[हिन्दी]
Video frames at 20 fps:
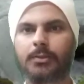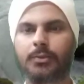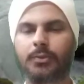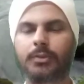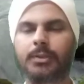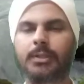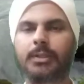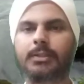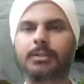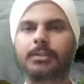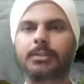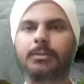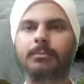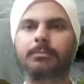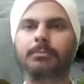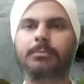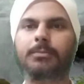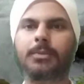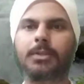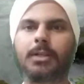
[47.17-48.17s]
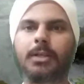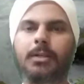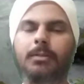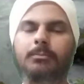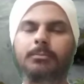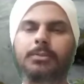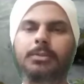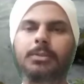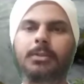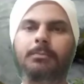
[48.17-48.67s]
तो ये सब
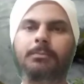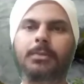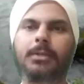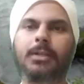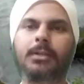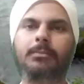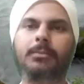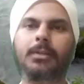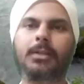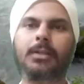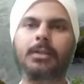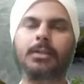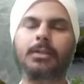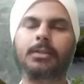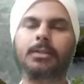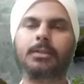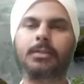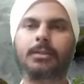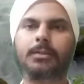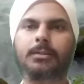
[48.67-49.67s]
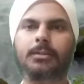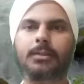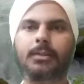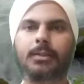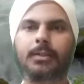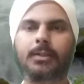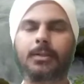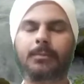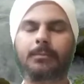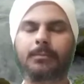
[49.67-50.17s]
हम सपने में करते
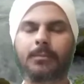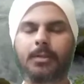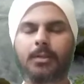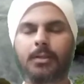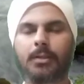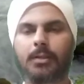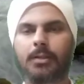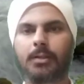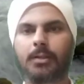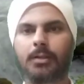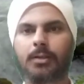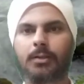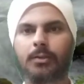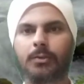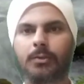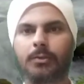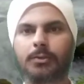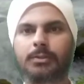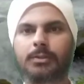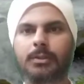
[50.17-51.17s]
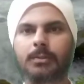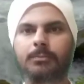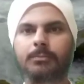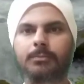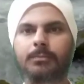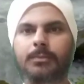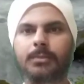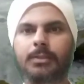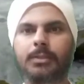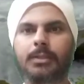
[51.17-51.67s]
हैं और
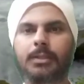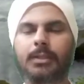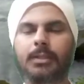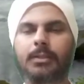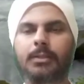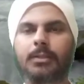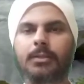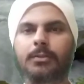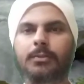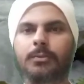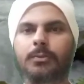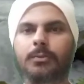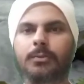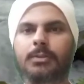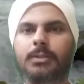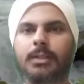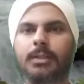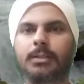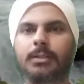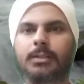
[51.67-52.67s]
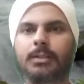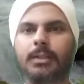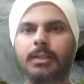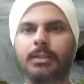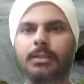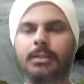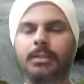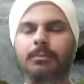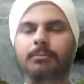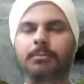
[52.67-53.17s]
जब नींद टूट जाती
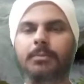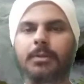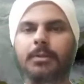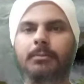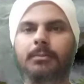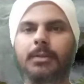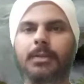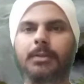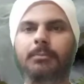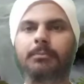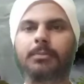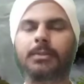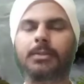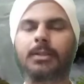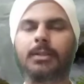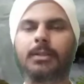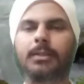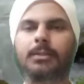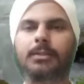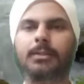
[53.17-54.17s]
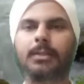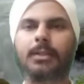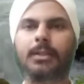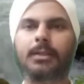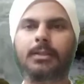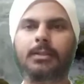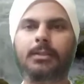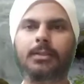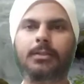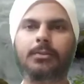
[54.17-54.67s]
है तब हमें पता लगता
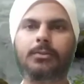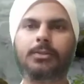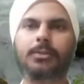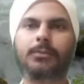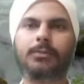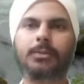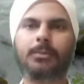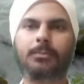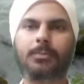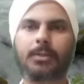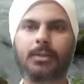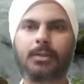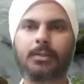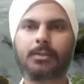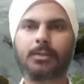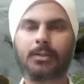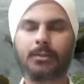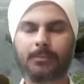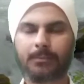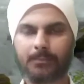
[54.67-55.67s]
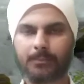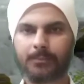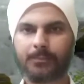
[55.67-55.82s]
है कि ये तो सिर्फ सपना ही था